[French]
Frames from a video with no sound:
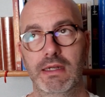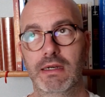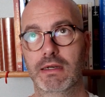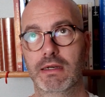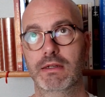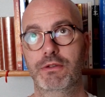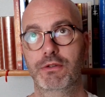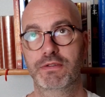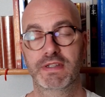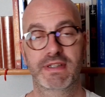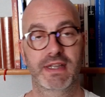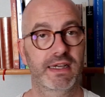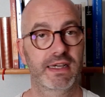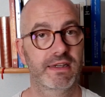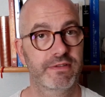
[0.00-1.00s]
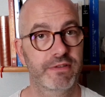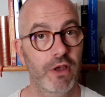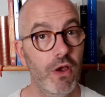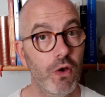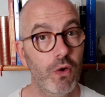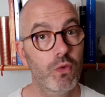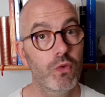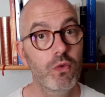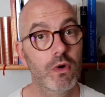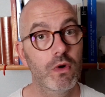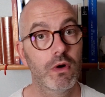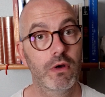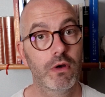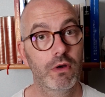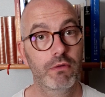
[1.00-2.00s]
de cet agresseur, ou
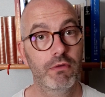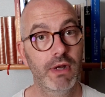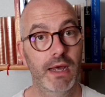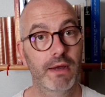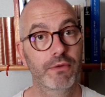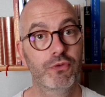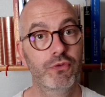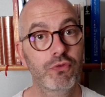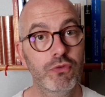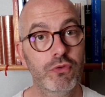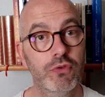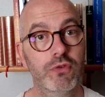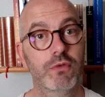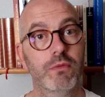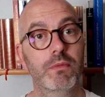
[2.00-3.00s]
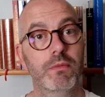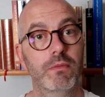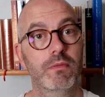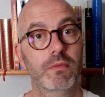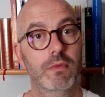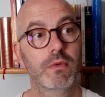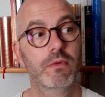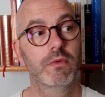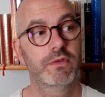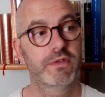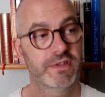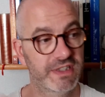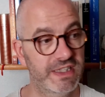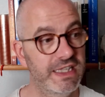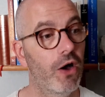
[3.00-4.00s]
voilà, tout
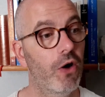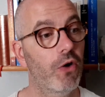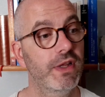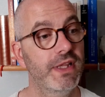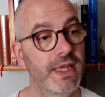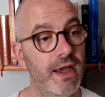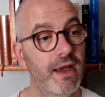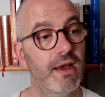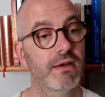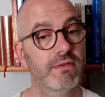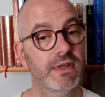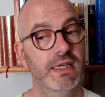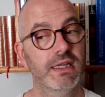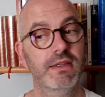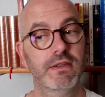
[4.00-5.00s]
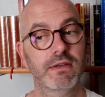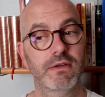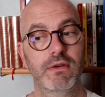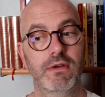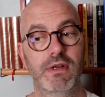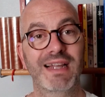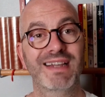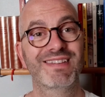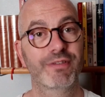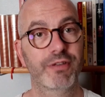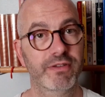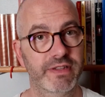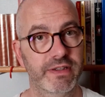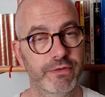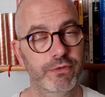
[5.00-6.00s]
ce qui est en lien avec la
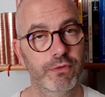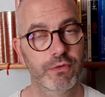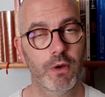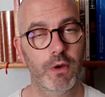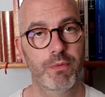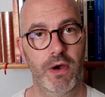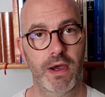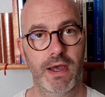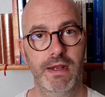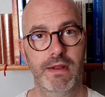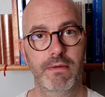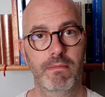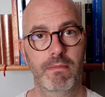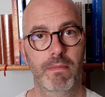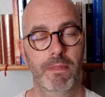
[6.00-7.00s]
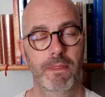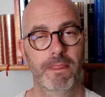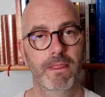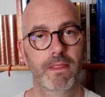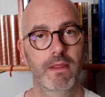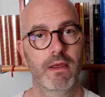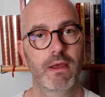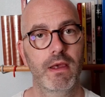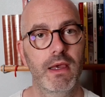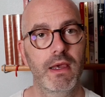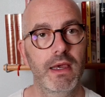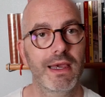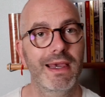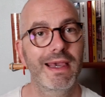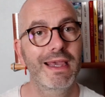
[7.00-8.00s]
sensation corporelle.
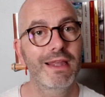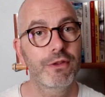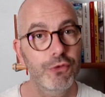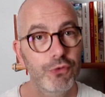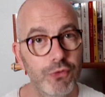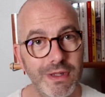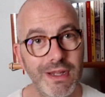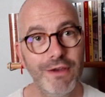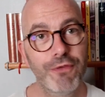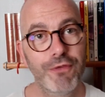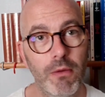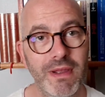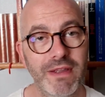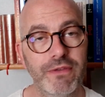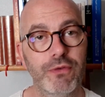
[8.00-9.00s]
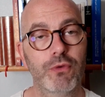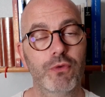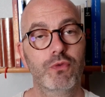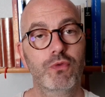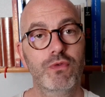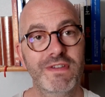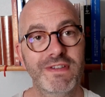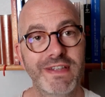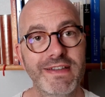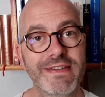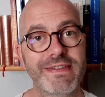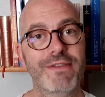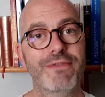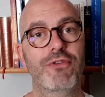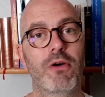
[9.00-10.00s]
Et toute l'information, toutes
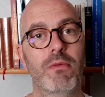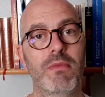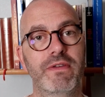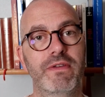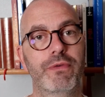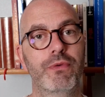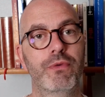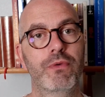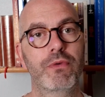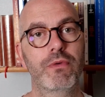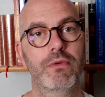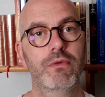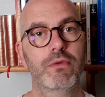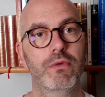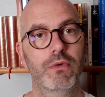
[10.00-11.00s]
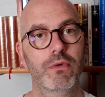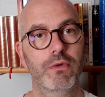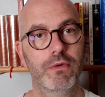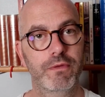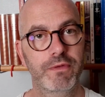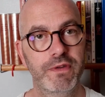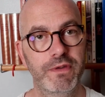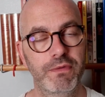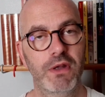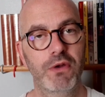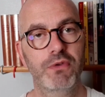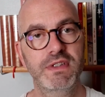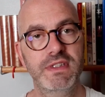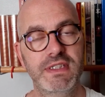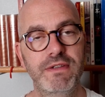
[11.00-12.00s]
ces informations visuelles,
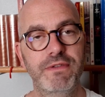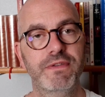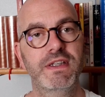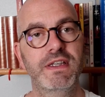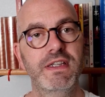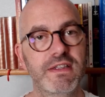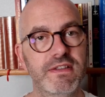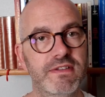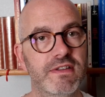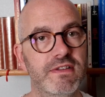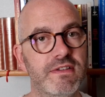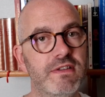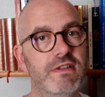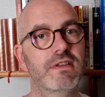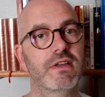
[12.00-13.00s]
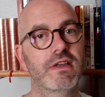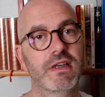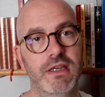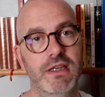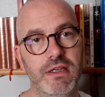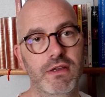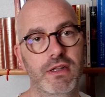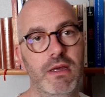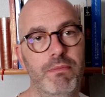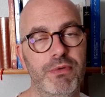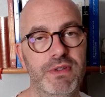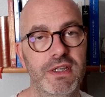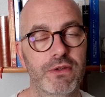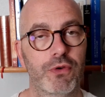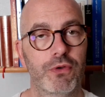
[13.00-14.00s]
auditives, kinesthésiques, et il y en a
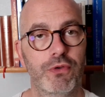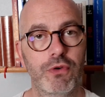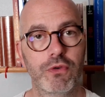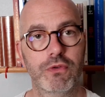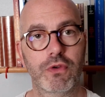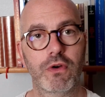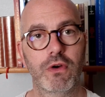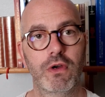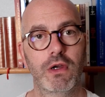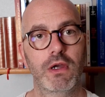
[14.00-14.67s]
peut-être d'autres,